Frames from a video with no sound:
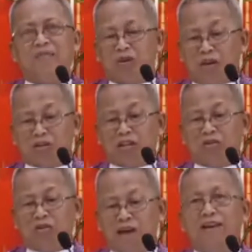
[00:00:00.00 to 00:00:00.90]
mo na ingos
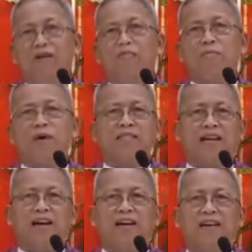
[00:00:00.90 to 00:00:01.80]
Kristo ayaw na
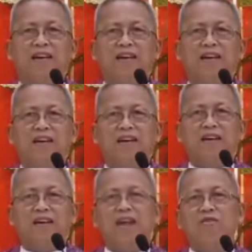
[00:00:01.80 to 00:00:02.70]
pagpakasala
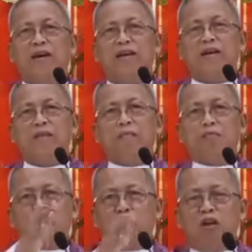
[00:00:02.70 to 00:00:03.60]
Ngano man,
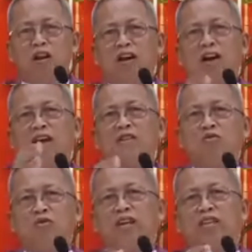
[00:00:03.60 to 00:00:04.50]
maputol ang
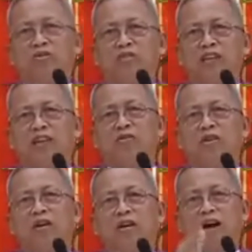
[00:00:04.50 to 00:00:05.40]
atong koneksyon sa Ginoo.
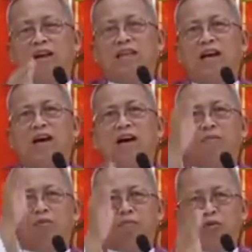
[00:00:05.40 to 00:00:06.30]
Ang
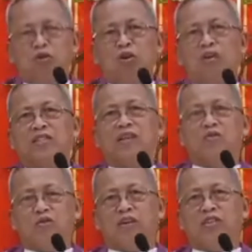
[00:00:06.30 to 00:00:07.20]
sala muputol sa
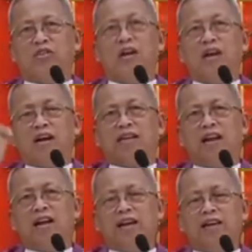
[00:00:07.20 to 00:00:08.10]
atong koneksyon. Ang
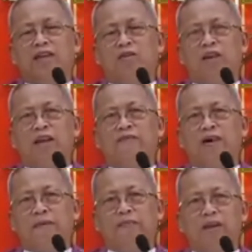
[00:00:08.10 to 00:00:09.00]
sala ni Adan og ni
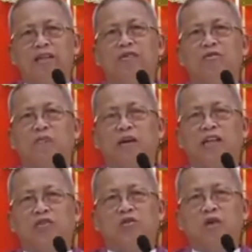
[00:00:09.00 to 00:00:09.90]
Eva didto sa
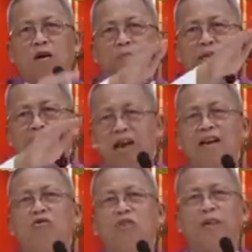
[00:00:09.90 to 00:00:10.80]
paraiso,
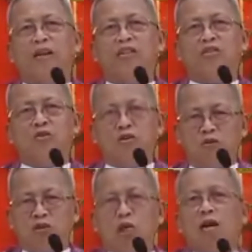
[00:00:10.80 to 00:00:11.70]
misirado sa paraiso
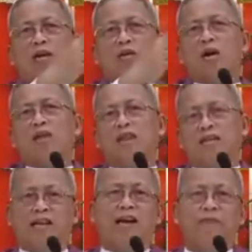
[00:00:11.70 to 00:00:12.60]
ug
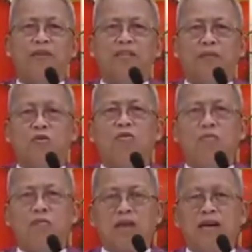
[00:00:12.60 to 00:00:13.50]
nawagtang sila sa
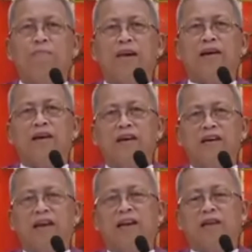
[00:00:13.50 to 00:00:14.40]
maong kalipay
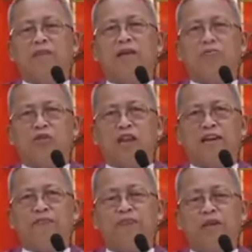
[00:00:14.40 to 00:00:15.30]
nga ilang gipahimuslan.
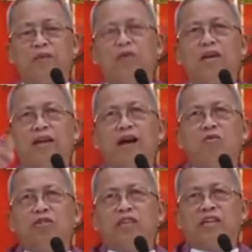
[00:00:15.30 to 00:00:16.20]
Mao nang
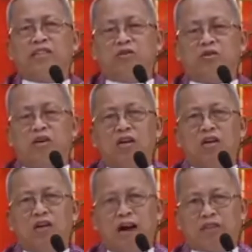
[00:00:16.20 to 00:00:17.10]
nanaog si Kristo,
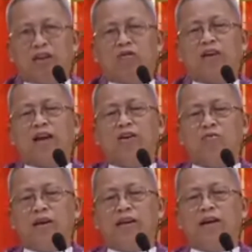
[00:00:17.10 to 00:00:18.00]
ato dirong
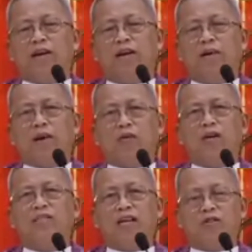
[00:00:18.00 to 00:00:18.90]
gihandom ang iyang
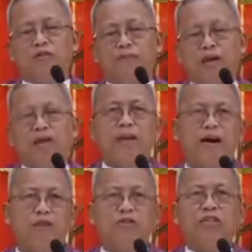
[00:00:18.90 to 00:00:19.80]
pagluwas nato,
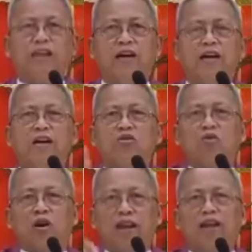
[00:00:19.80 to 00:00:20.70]
nanaog siya
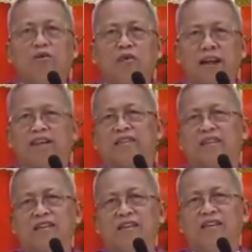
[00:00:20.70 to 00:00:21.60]
to reconnect
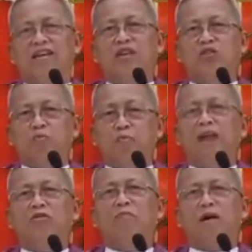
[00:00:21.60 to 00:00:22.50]
iyang
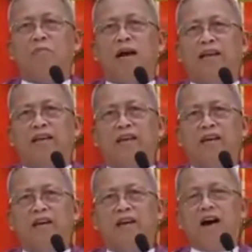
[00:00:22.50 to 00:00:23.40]
sumpayon pagbalik.
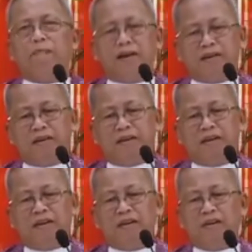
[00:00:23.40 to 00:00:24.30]
Apan
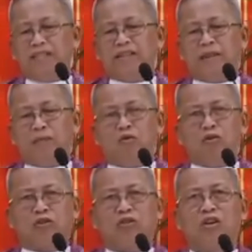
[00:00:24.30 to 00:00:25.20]
di siya
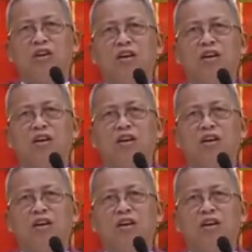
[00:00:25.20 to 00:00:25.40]
mamugos.